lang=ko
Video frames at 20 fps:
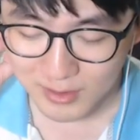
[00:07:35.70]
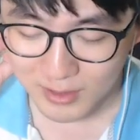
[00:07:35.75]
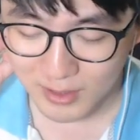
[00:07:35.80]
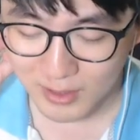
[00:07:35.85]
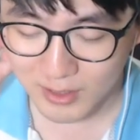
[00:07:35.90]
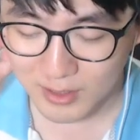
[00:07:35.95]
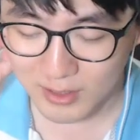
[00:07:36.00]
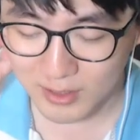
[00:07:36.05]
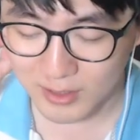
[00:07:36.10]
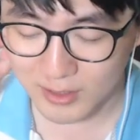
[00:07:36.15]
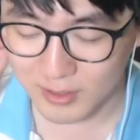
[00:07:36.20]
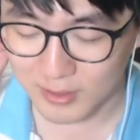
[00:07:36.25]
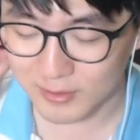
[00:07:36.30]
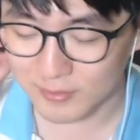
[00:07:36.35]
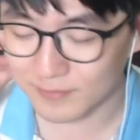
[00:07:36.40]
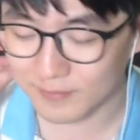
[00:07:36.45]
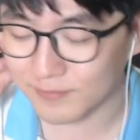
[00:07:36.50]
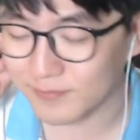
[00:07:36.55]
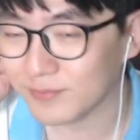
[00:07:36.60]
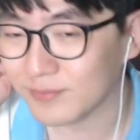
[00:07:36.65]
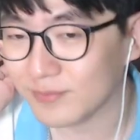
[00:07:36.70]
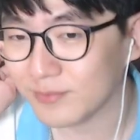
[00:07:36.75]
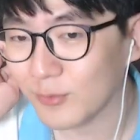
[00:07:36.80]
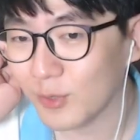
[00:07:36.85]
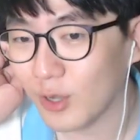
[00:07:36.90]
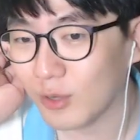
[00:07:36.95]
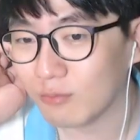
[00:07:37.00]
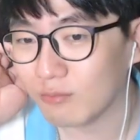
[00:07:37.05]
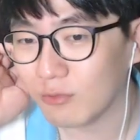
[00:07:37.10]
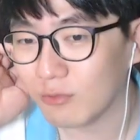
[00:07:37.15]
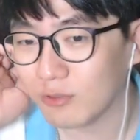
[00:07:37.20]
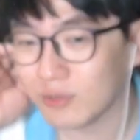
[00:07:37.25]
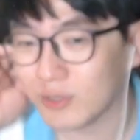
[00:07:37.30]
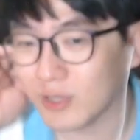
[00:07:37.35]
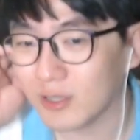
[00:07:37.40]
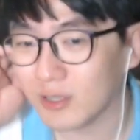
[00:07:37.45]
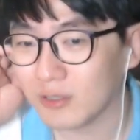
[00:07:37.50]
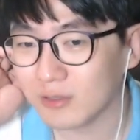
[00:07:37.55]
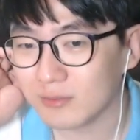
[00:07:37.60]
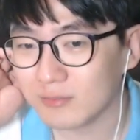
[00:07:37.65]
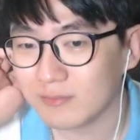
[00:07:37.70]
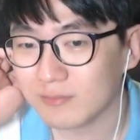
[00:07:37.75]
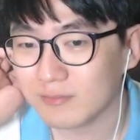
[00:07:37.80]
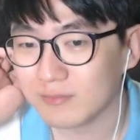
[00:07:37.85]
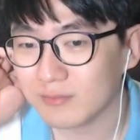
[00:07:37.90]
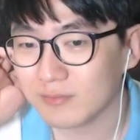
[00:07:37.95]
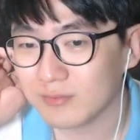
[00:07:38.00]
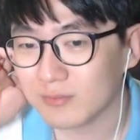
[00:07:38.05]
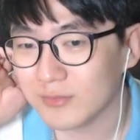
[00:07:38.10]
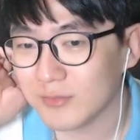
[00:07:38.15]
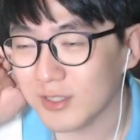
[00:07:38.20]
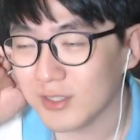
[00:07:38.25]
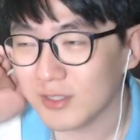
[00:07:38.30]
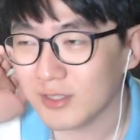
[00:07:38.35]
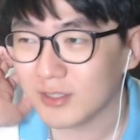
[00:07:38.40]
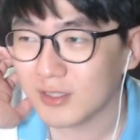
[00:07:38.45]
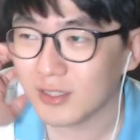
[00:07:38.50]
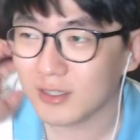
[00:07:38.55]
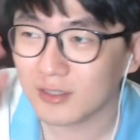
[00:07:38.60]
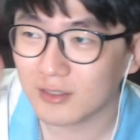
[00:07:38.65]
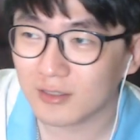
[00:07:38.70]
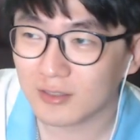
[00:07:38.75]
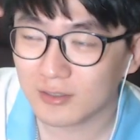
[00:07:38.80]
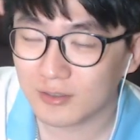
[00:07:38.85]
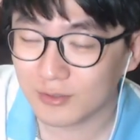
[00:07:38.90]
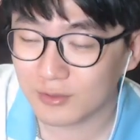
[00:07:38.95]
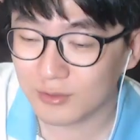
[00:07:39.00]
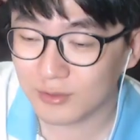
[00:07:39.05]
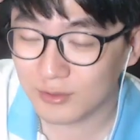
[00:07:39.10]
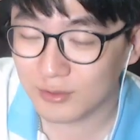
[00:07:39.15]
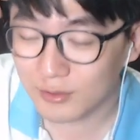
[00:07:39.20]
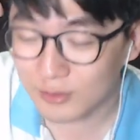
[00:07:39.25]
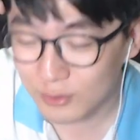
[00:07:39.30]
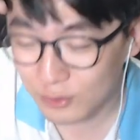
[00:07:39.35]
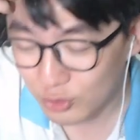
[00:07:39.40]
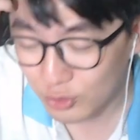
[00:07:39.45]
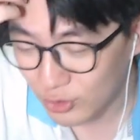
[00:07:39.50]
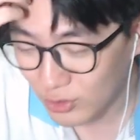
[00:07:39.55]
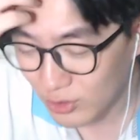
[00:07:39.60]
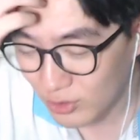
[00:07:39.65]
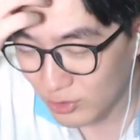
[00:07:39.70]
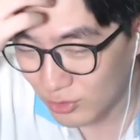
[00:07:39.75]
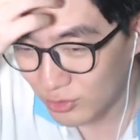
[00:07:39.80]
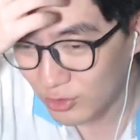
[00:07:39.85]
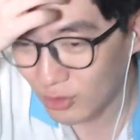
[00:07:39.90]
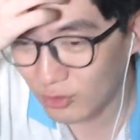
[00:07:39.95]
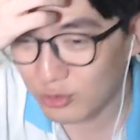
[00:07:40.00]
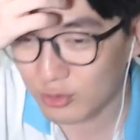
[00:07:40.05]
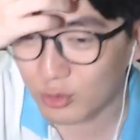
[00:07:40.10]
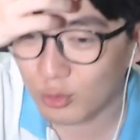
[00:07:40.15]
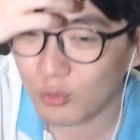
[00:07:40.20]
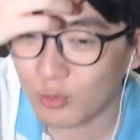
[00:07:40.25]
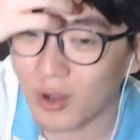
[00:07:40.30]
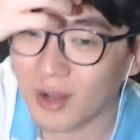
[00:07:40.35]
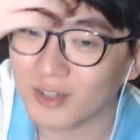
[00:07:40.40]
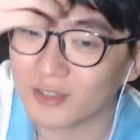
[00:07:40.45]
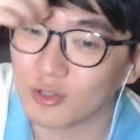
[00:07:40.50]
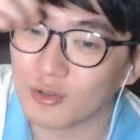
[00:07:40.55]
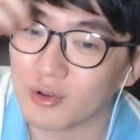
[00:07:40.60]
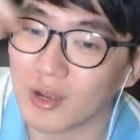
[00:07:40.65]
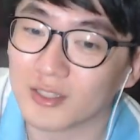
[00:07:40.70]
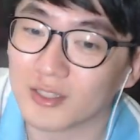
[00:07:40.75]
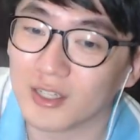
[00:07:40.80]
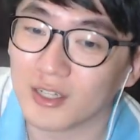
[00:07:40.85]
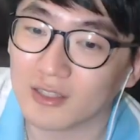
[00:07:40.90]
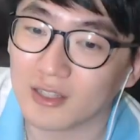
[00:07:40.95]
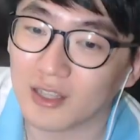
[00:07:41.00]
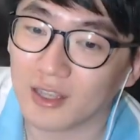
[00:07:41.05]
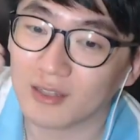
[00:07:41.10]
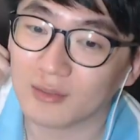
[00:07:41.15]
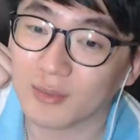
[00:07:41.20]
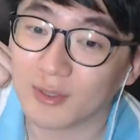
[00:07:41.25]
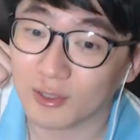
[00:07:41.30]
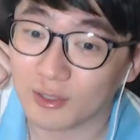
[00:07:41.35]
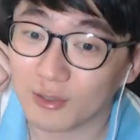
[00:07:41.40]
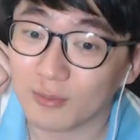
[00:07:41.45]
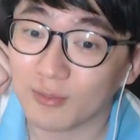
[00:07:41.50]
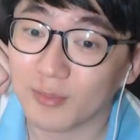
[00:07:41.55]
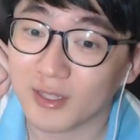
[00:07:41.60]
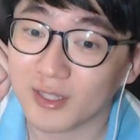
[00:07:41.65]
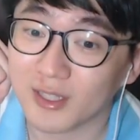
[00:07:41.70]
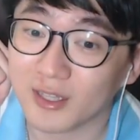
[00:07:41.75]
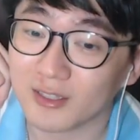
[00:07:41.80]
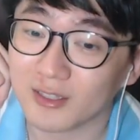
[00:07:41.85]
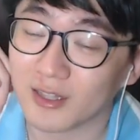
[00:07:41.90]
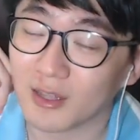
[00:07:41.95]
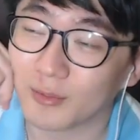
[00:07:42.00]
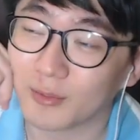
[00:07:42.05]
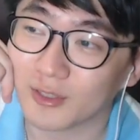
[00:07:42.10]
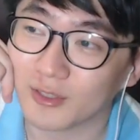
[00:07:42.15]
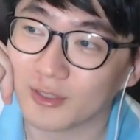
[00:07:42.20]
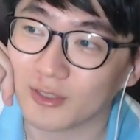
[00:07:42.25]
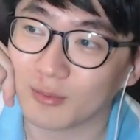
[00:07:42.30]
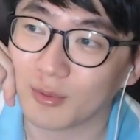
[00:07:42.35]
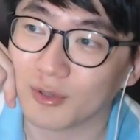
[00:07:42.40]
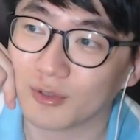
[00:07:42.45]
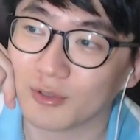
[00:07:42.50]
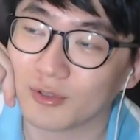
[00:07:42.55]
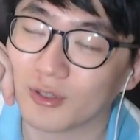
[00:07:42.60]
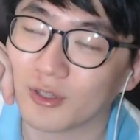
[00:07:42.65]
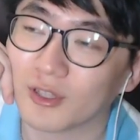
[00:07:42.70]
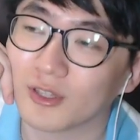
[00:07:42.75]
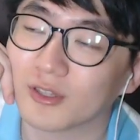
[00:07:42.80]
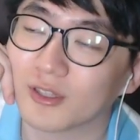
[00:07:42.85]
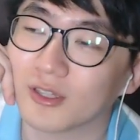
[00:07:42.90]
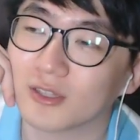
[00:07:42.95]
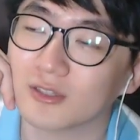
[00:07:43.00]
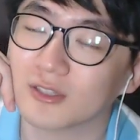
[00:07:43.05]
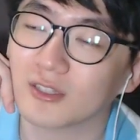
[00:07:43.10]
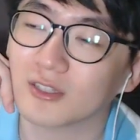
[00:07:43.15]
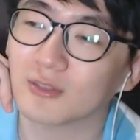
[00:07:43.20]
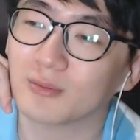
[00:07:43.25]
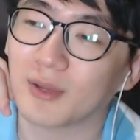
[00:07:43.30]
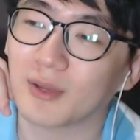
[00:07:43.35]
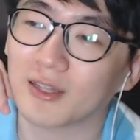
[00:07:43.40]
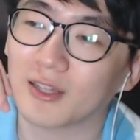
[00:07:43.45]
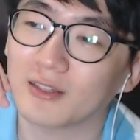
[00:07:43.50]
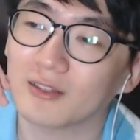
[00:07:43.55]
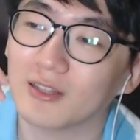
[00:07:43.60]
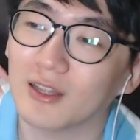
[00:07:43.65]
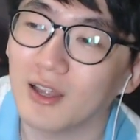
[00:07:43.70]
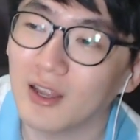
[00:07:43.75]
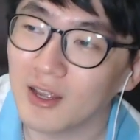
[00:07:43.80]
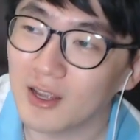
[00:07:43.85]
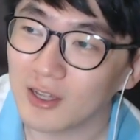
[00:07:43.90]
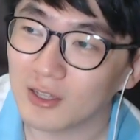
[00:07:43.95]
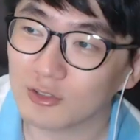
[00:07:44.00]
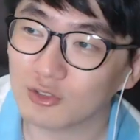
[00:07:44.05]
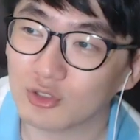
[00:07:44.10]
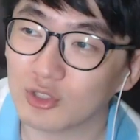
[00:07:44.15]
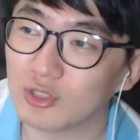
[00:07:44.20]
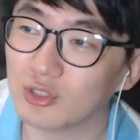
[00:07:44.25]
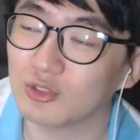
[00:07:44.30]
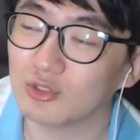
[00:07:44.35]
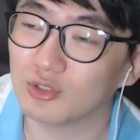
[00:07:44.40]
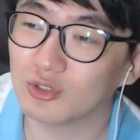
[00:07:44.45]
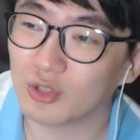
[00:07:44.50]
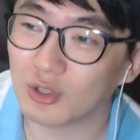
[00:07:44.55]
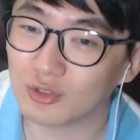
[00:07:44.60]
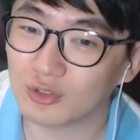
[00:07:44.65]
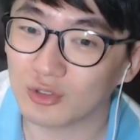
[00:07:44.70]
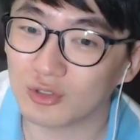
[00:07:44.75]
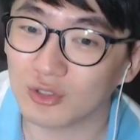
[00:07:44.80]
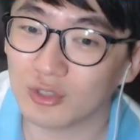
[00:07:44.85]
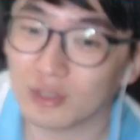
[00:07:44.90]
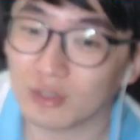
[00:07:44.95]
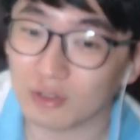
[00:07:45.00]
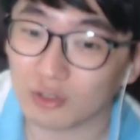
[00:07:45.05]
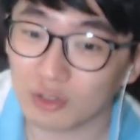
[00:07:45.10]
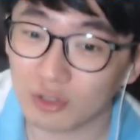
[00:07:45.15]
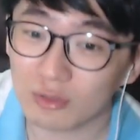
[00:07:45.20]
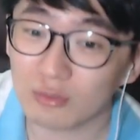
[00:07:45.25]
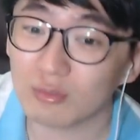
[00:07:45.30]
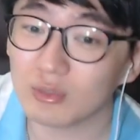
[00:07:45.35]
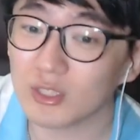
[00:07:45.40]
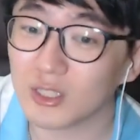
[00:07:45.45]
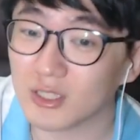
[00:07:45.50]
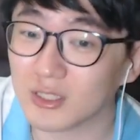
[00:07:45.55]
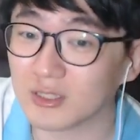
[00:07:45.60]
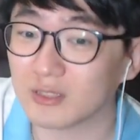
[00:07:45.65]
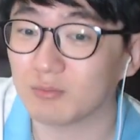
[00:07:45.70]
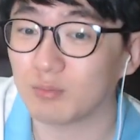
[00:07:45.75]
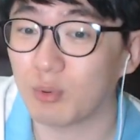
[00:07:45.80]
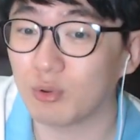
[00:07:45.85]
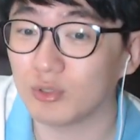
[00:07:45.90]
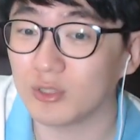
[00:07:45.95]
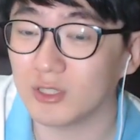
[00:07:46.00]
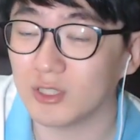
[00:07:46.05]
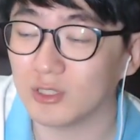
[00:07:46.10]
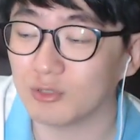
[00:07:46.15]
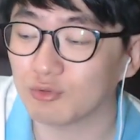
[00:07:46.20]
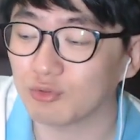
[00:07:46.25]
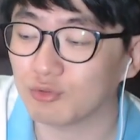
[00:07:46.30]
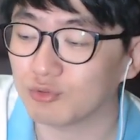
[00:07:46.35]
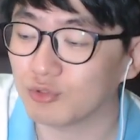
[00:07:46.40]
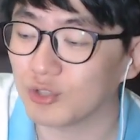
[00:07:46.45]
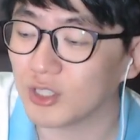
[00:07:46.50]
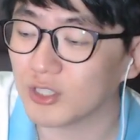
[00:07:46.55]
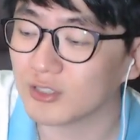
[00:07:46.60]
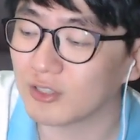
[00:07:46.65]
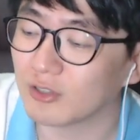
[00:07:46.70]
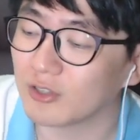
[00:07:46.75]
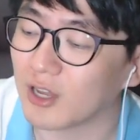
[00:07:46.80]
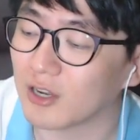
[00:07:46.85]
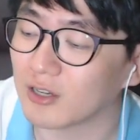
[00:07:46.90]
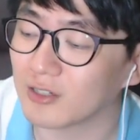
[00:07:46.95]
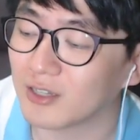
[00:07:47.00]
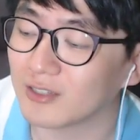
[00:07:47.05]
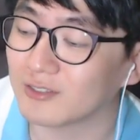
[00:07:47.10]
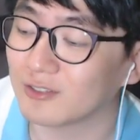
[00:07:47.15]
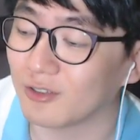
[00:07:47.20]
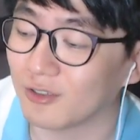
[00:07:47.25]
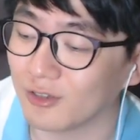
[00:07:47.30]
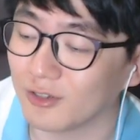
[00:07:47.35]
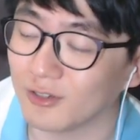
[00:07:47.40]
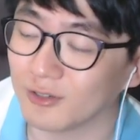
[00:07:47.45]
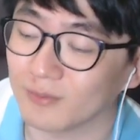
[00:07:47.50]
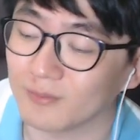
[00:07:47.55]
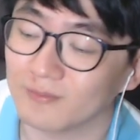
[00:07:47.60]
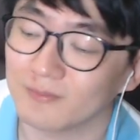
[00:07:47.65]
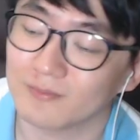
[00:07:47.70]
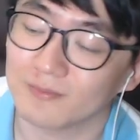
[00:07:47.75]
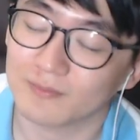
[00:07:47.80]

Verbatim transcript: 에이, 뭐 그래요. 근데 추진수 선수도 광저우 아시안 게임에서 금메달을 따면서 이제 병역 혜택을 받았는데 추진수 선수는 충분히 본인이 국기 사양을 했어요.